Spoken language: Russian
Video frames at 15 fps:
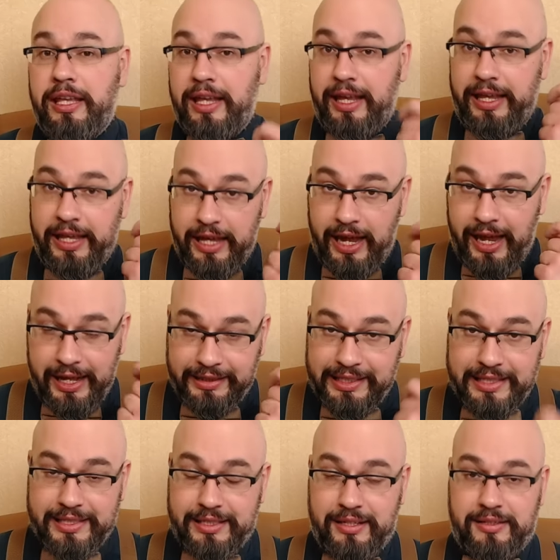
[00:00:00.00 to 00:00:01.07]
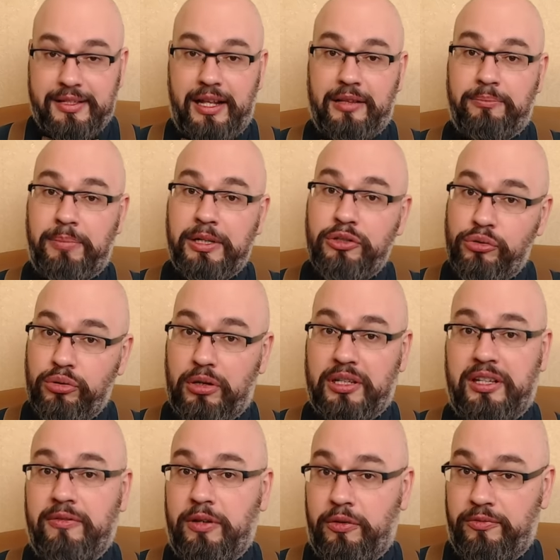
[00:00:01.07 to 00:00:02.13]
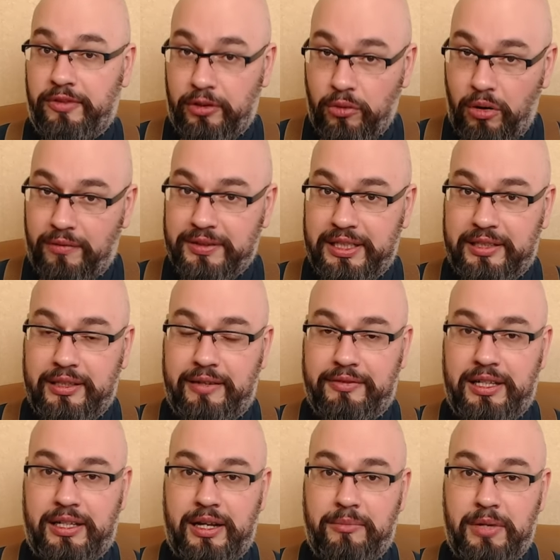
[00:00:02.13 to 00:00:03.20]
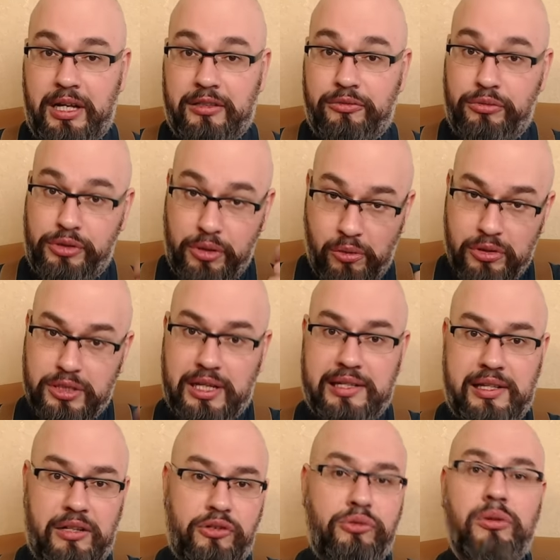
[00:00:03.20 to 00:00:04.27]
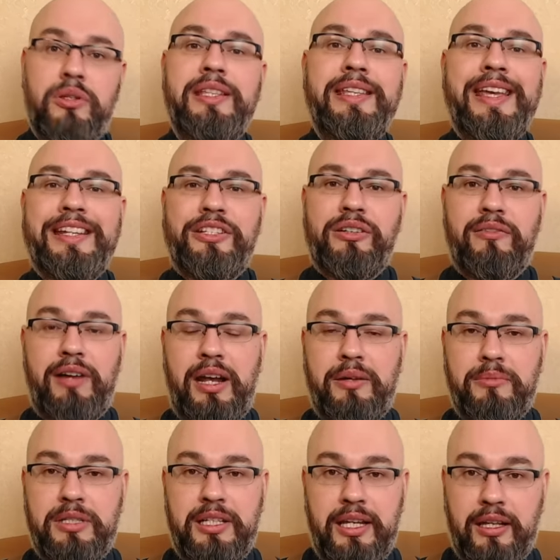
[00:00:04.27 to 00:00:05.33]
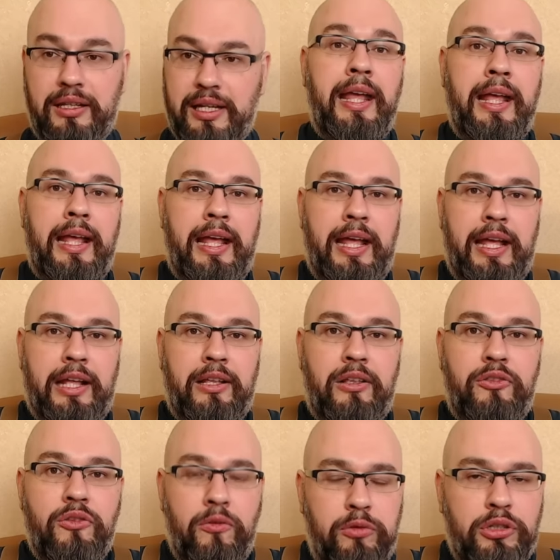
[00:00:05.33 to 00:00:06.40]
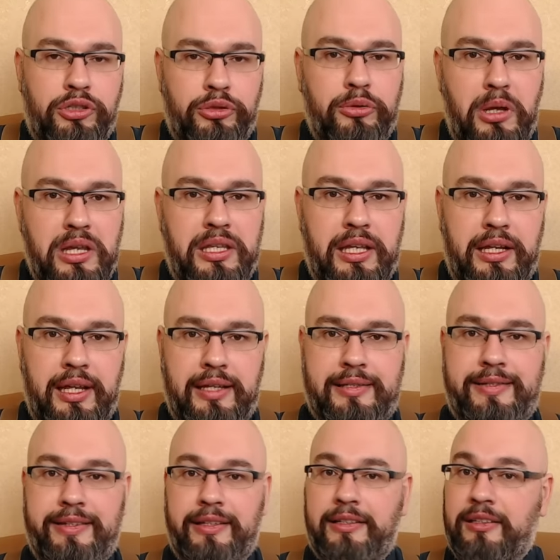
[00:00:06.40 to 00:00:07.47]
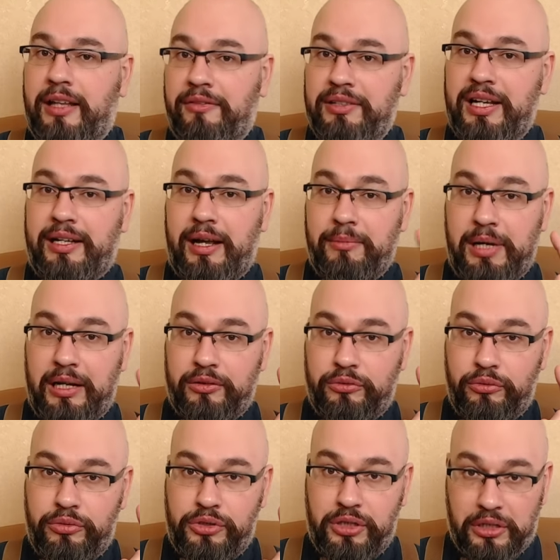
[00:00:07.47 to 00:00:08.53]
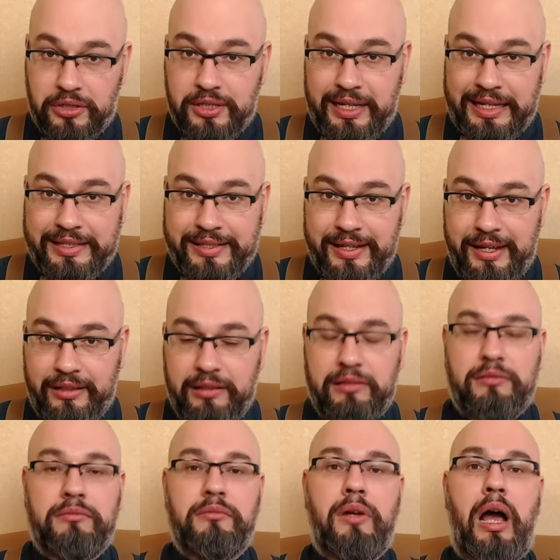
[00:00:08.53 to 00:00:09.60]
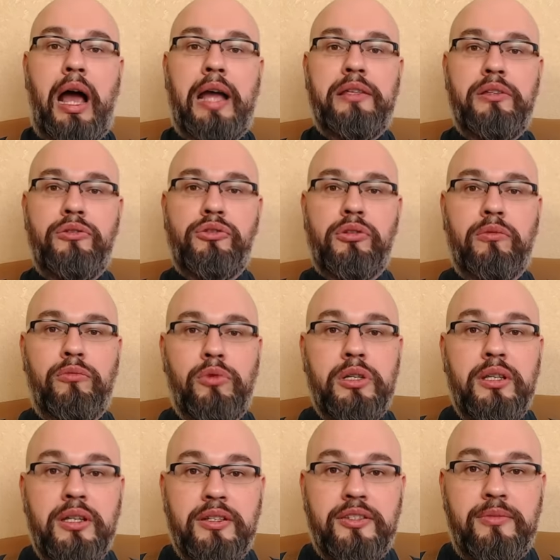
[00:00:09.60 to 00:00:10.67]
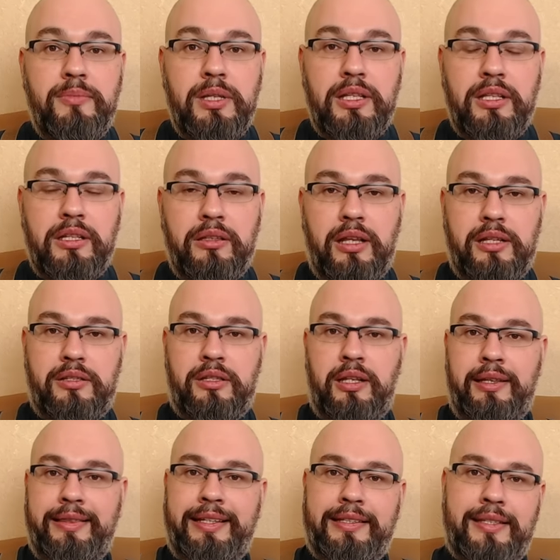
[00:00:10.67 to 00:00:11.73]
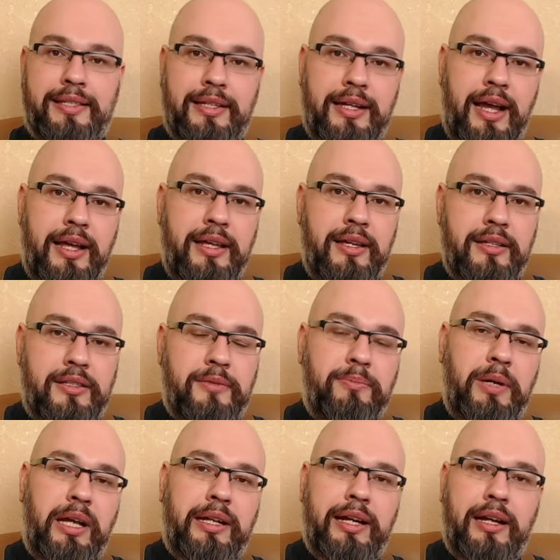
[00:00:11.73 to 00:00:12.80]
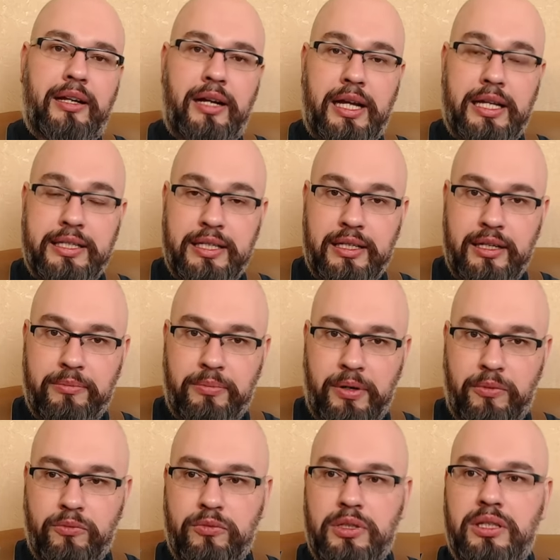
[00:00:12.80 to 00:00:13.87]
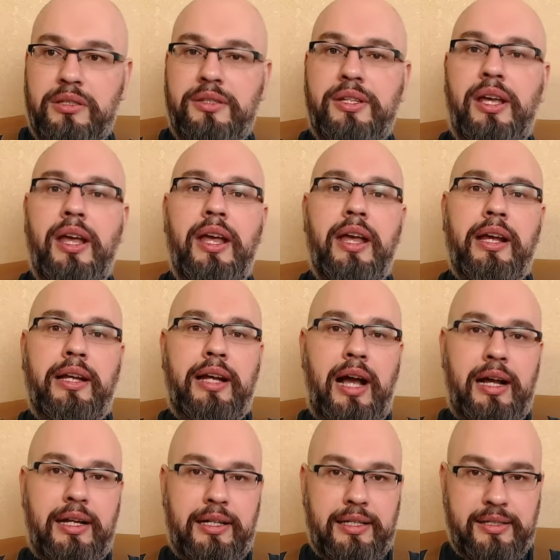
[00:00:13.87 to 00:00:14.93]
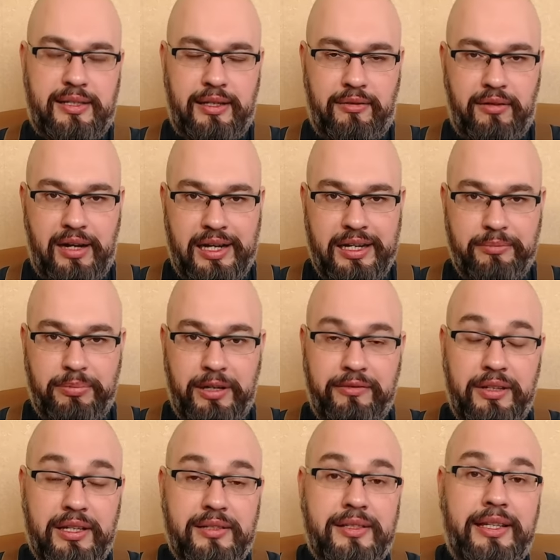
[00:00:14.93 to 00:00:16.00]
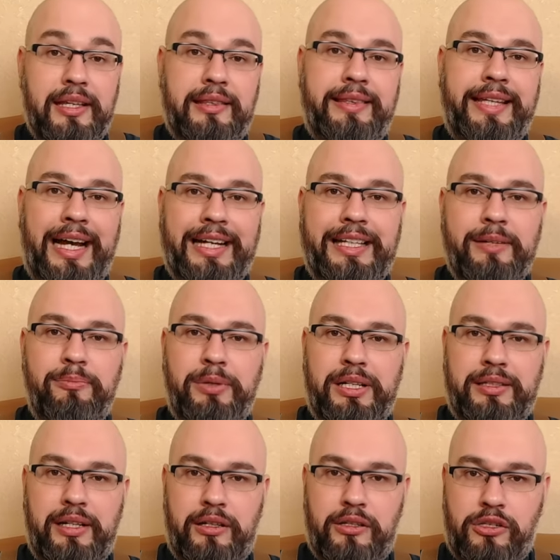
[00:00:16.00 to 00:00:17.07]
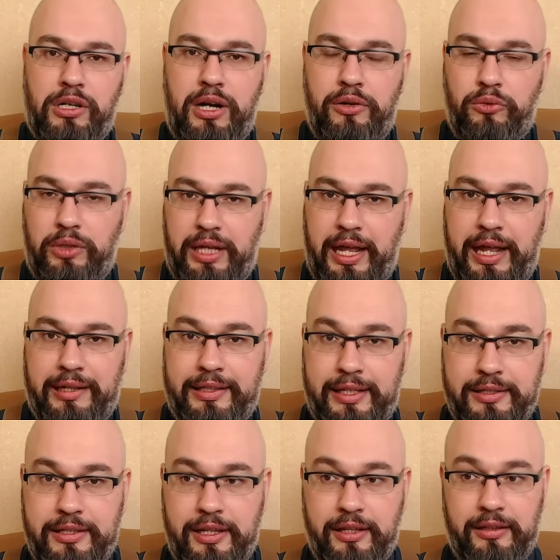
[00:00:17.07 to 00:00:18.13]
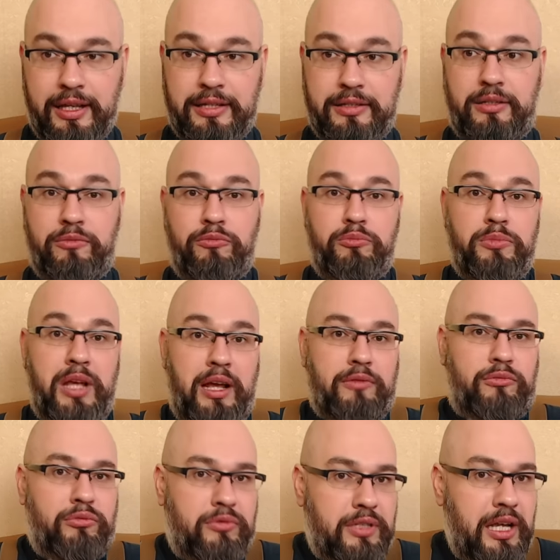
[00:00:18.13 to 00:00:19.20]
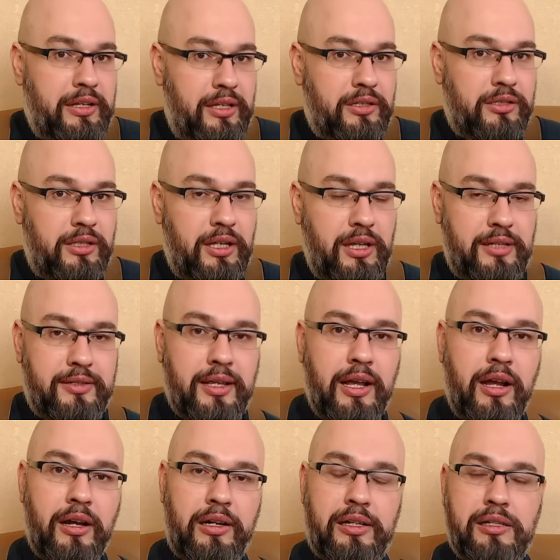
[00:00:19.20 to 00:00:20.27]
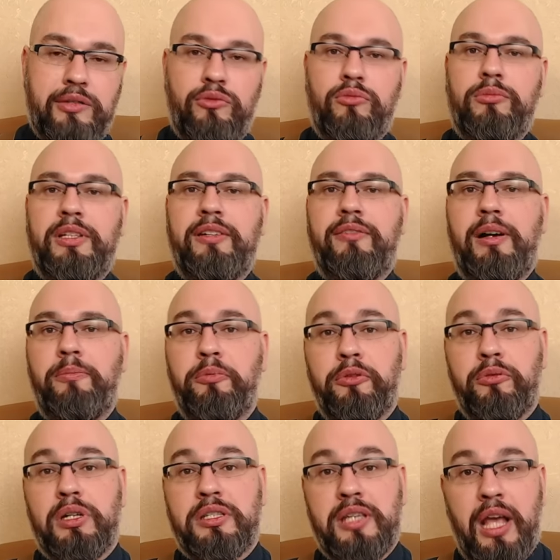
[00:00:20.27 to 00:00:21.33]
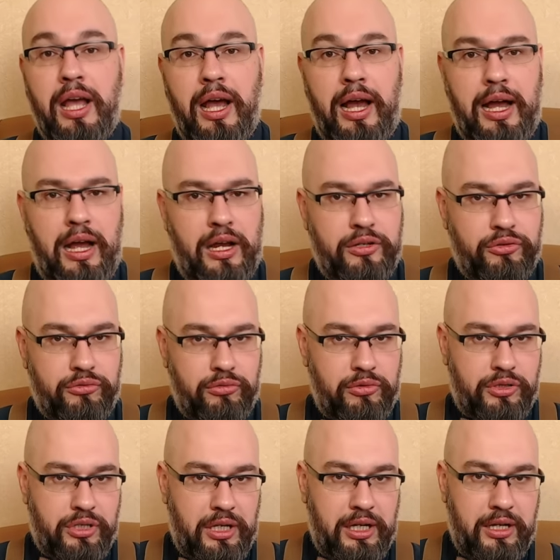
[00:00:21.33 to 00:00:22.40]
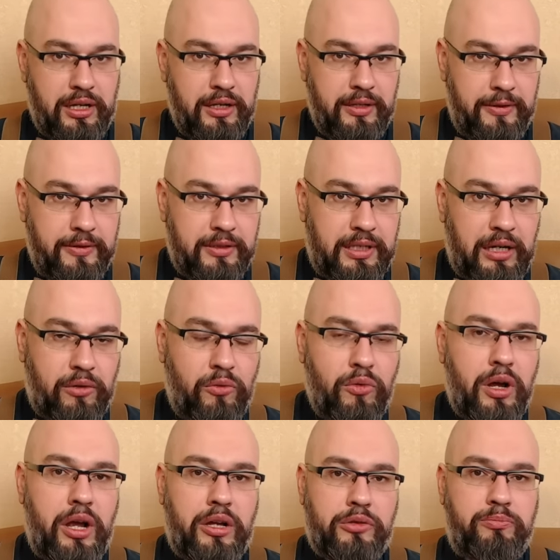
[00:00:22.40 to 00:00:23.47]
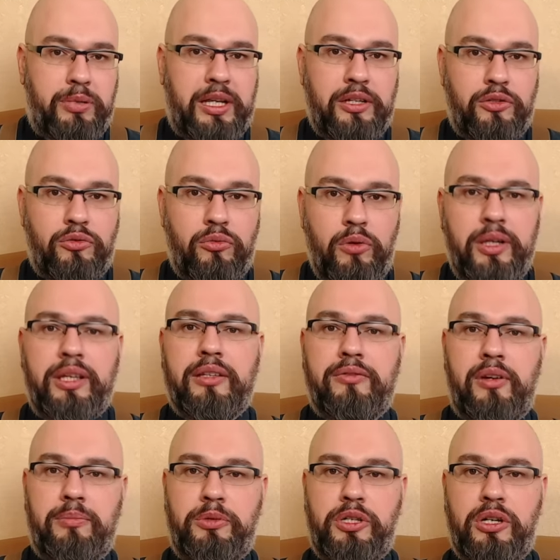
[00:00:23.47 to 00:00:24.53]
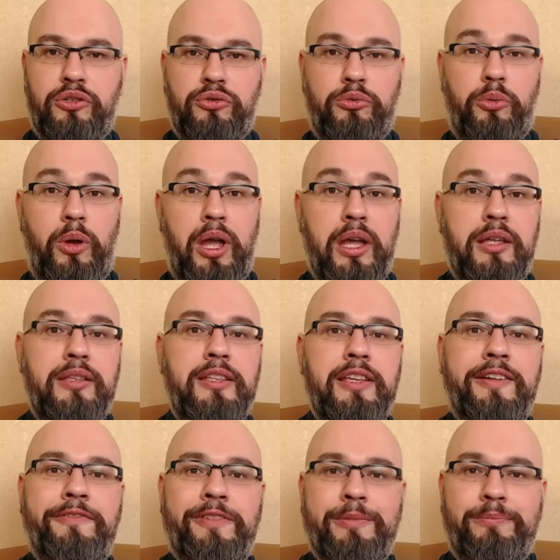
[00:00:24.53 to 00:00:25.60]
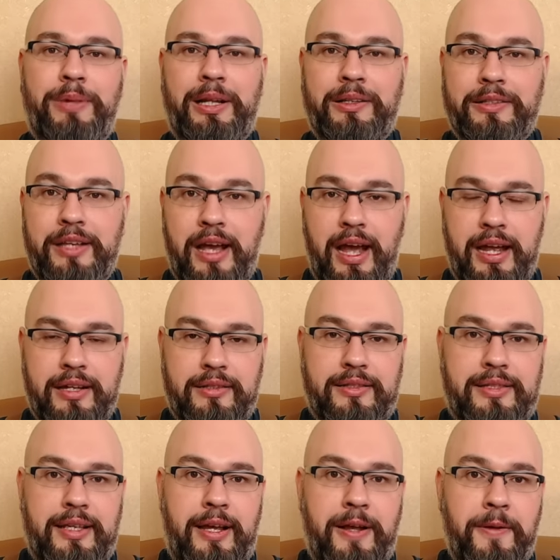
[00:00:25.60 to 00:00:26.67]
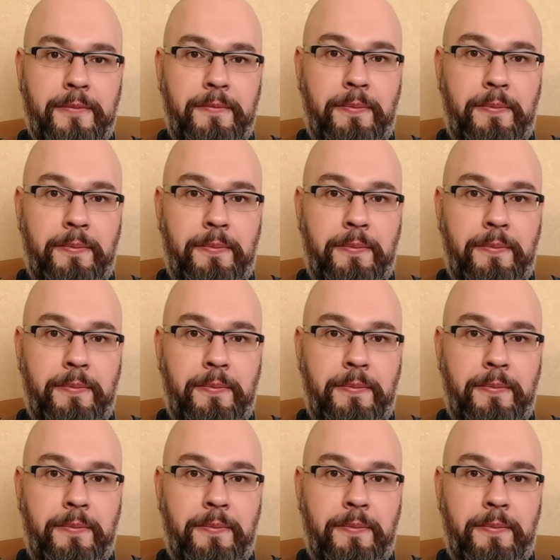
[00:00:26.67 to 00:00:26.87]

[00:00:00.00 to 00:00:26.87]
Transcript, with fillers: И это сказал, подчеркиваю, верховный главнокомандующий. Он сказал, что нечего им делать. Но вот что интересно, главнокомандующий сказал, а ничего не изменилось. ТЦК и СП как ходили по улице, как раздавали повестки, так и продолжают это делать. И у меня тут, конечно, есть разумный вопрос. А что же такое происходит вообще, что не выполняется,